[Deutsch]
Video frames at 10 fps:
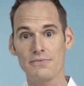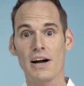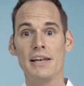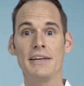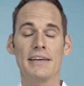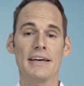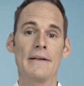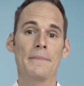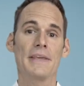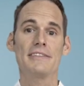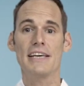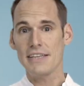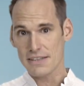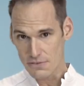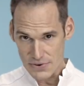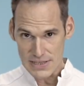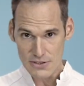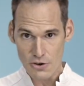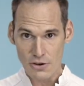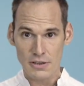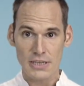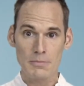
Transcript: vor allen Dingen der gesättigten Fettsäuren,